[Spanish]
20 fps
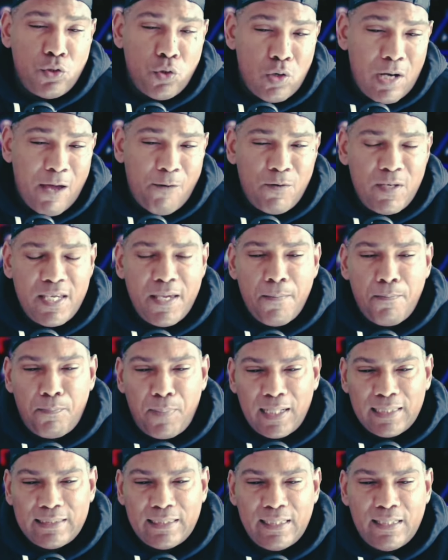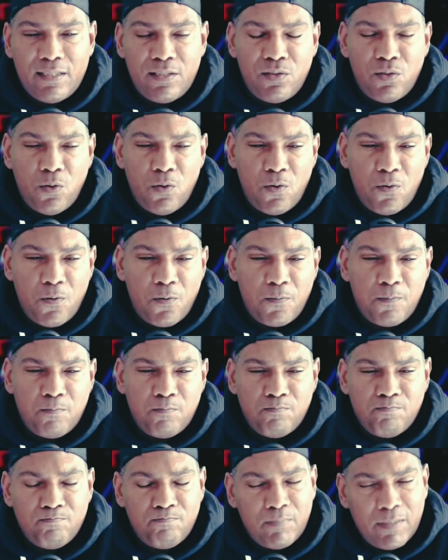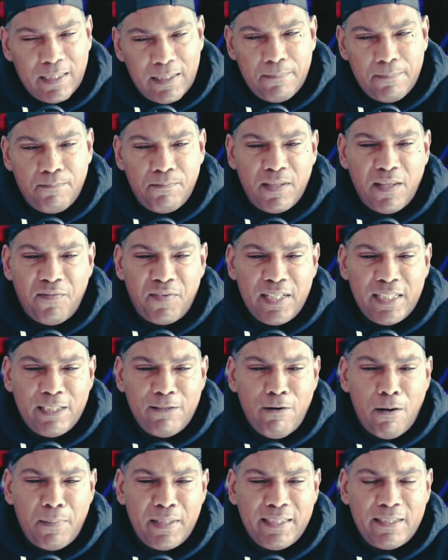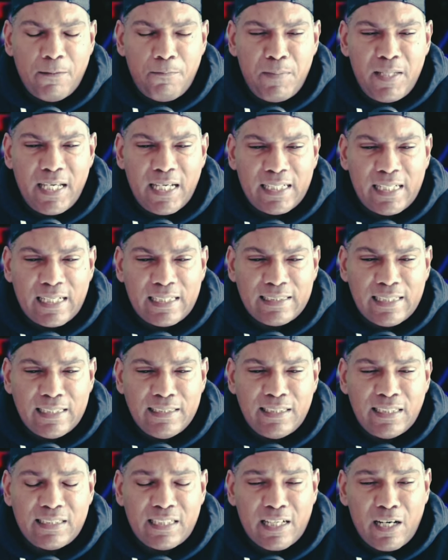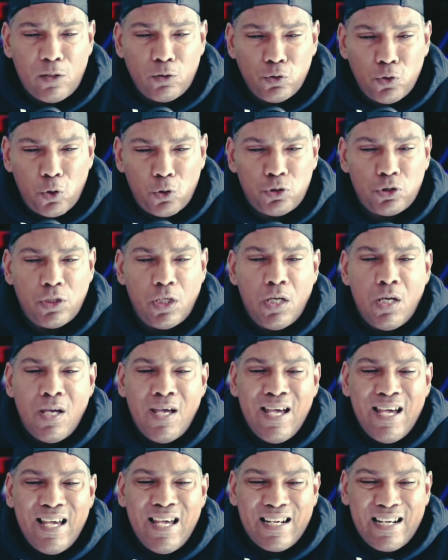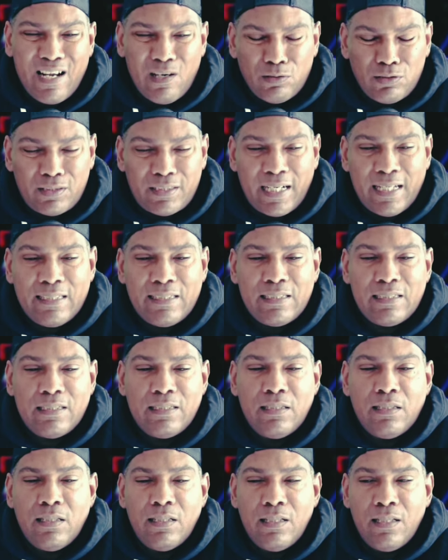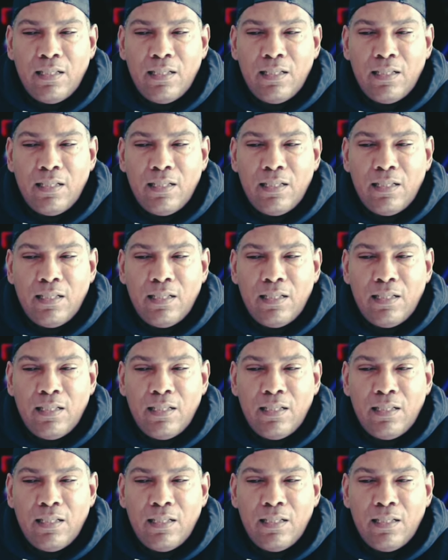Yo la vi empate. Yo eh, definitivamente vi ganar a Sánchez round 2, round 3.